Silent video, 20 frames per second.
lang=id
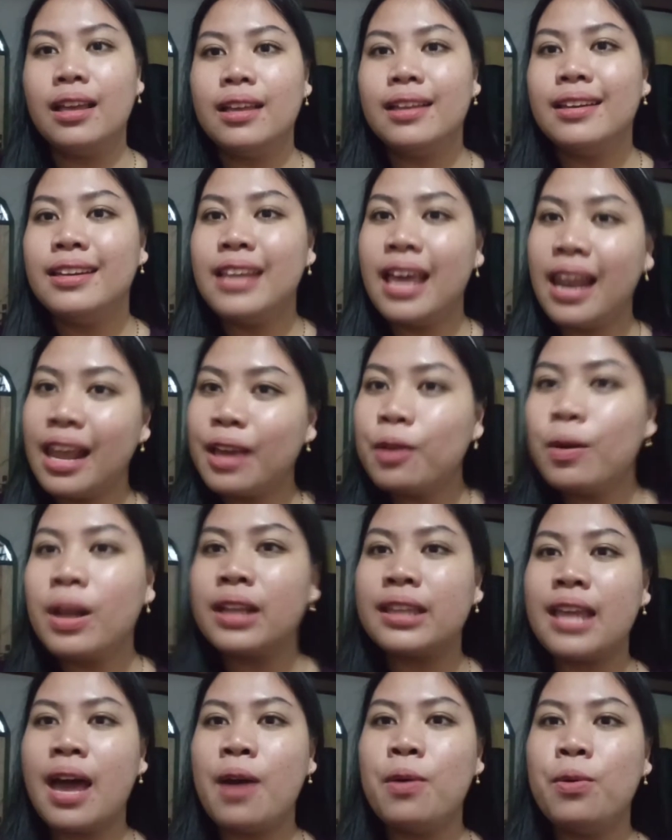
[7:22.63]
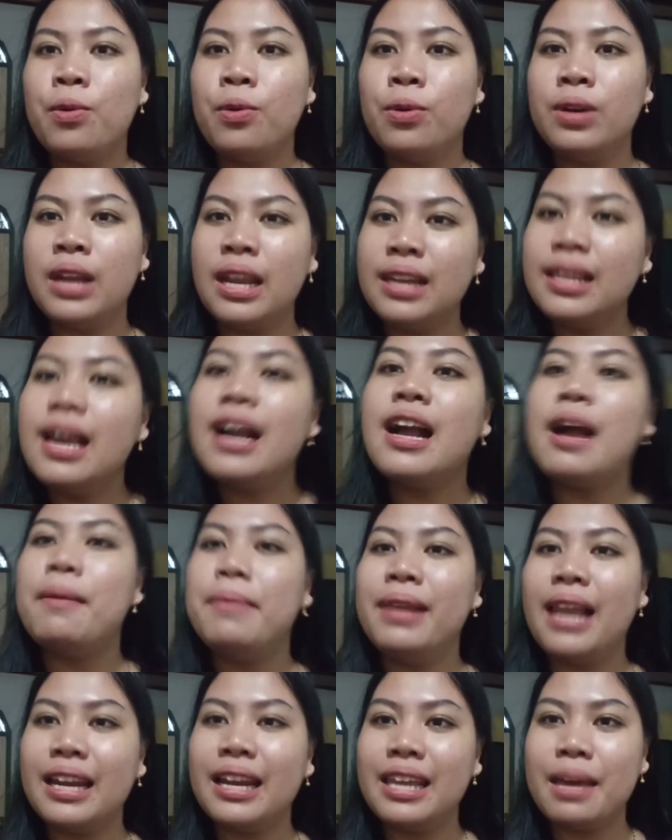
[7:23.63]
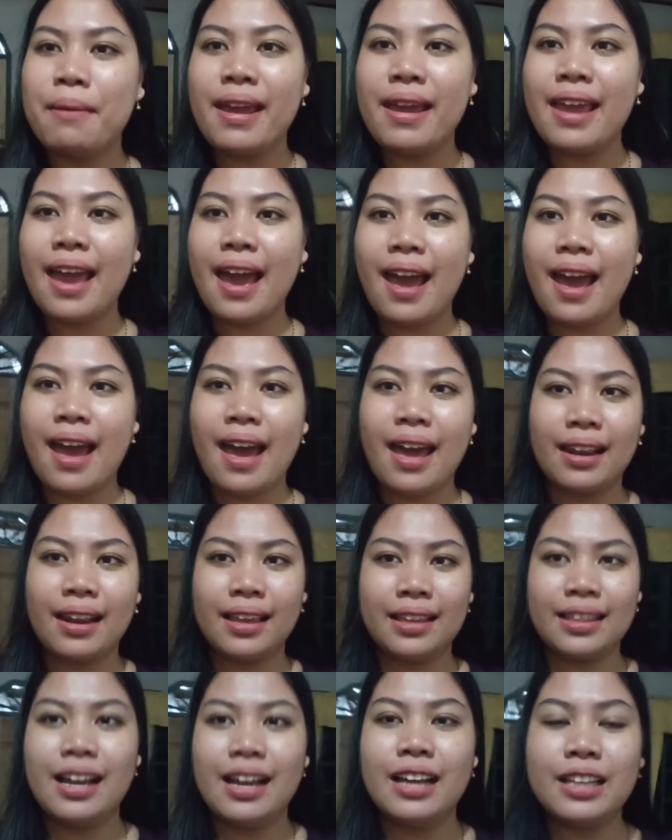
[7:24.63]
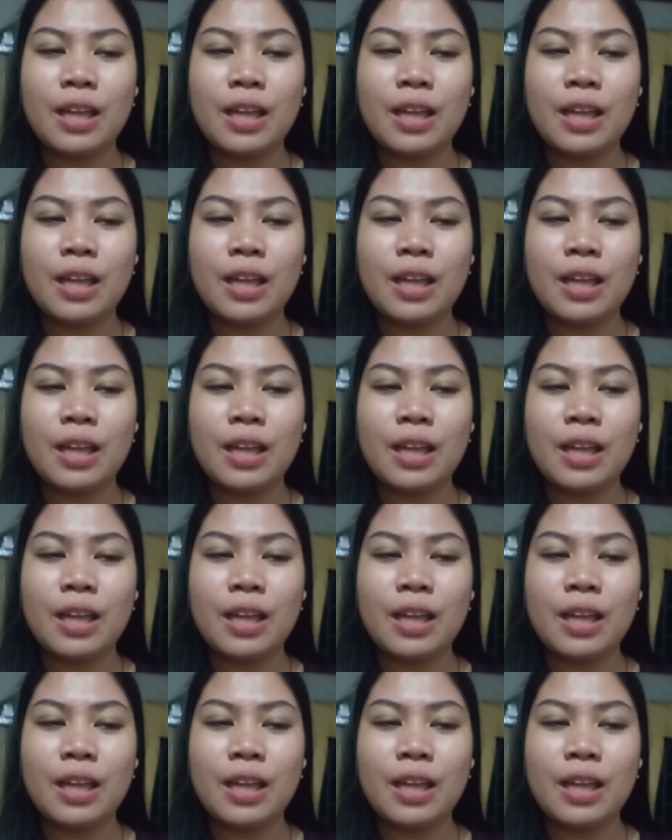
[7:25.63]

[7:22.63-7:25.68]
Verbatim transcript: dia lagi ulang tahun dan dia nggak bilang dia bayar kita nggak